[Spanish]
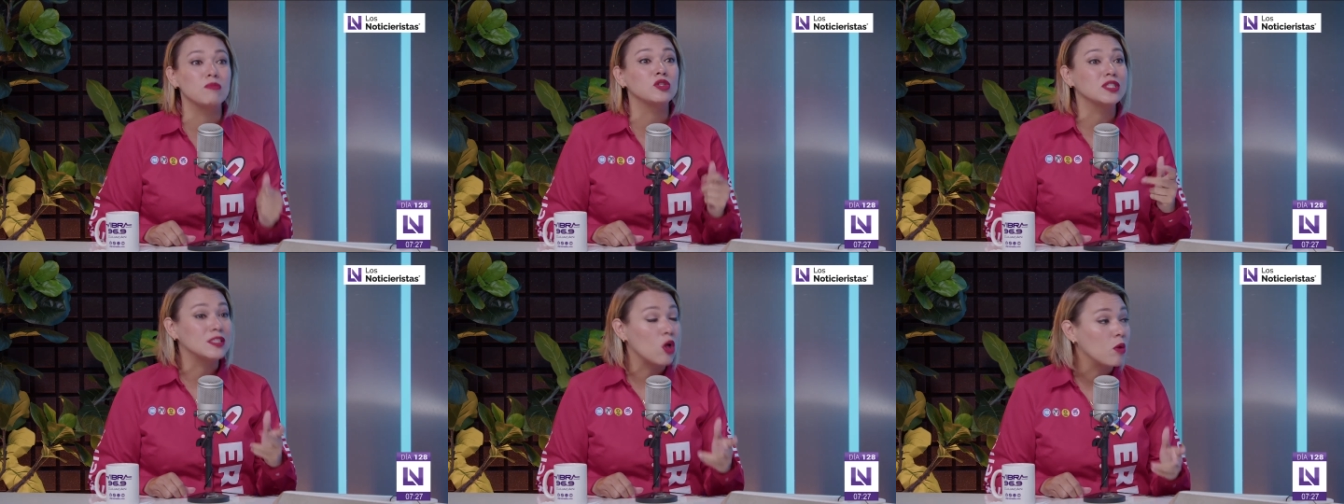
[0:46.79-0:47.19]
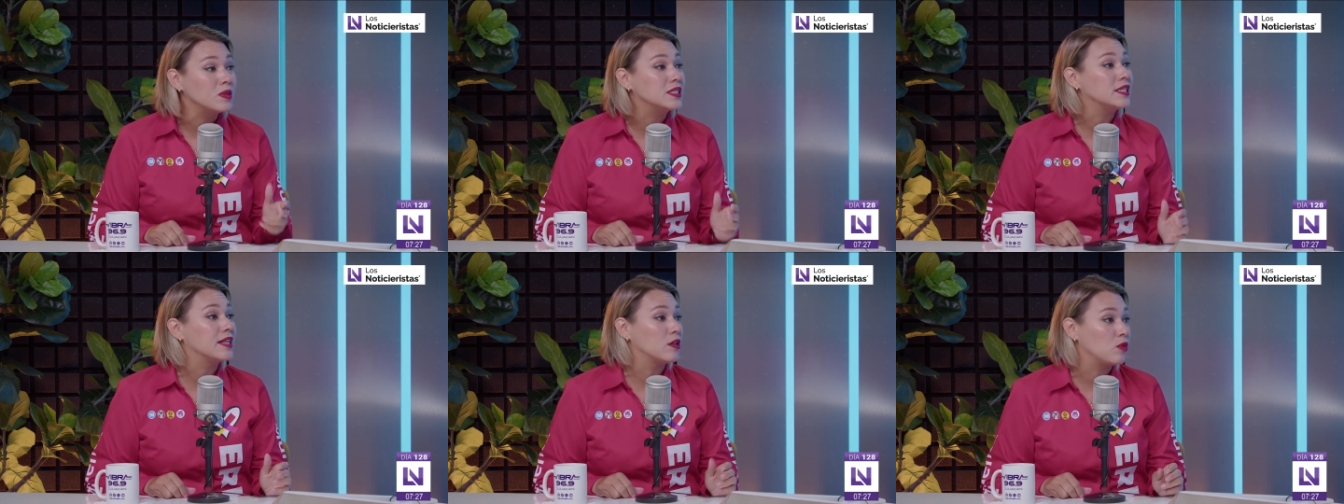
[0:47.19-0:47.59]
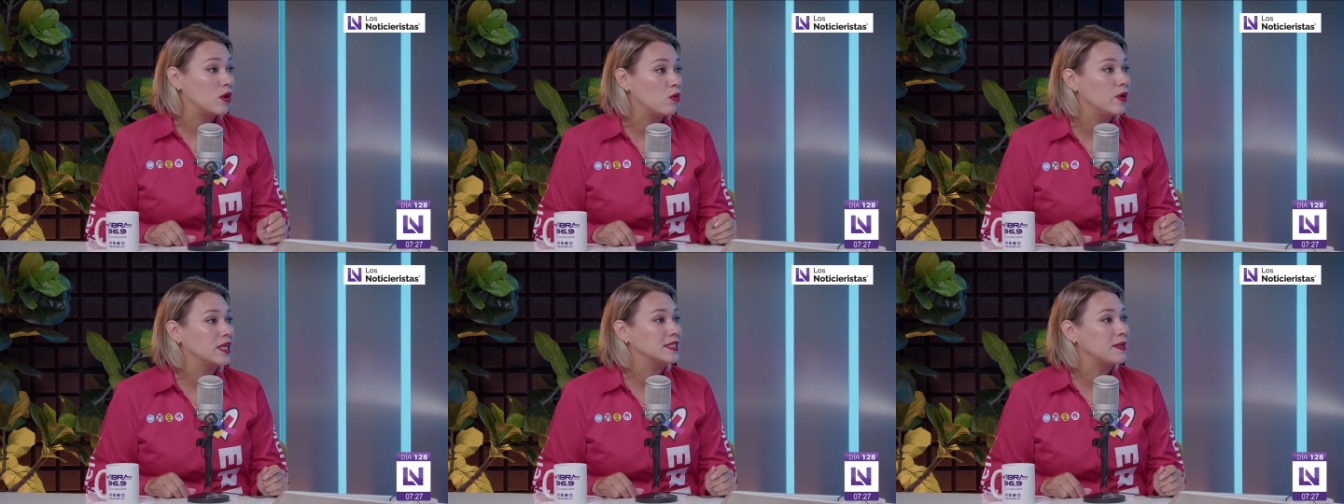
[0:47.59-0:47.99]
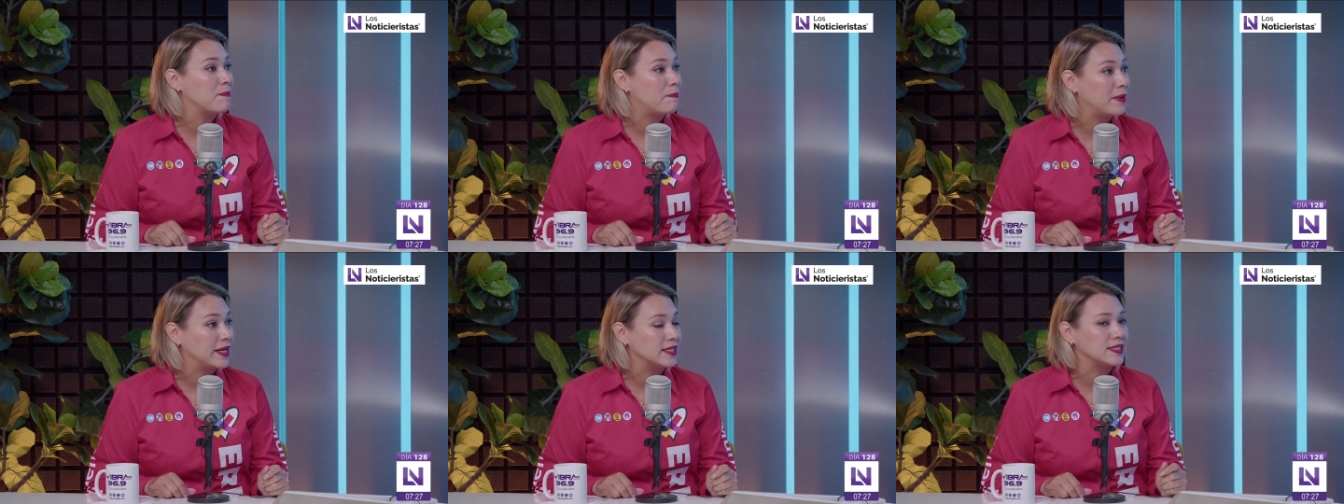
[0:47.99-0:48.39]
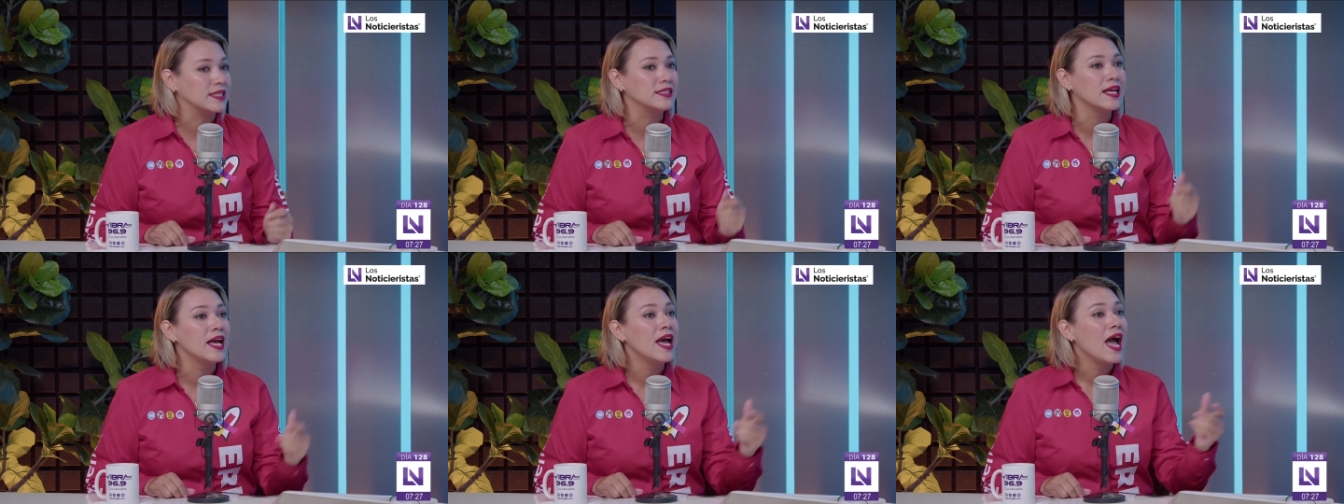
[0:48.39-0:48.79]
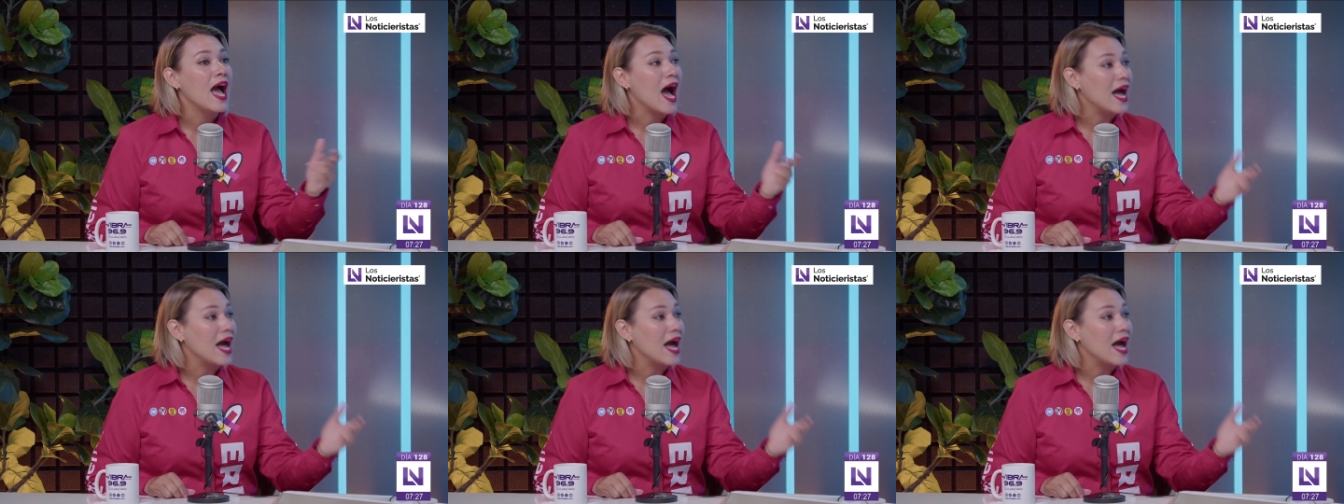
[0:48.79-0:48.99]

Hemos estado visitando algunas empresas.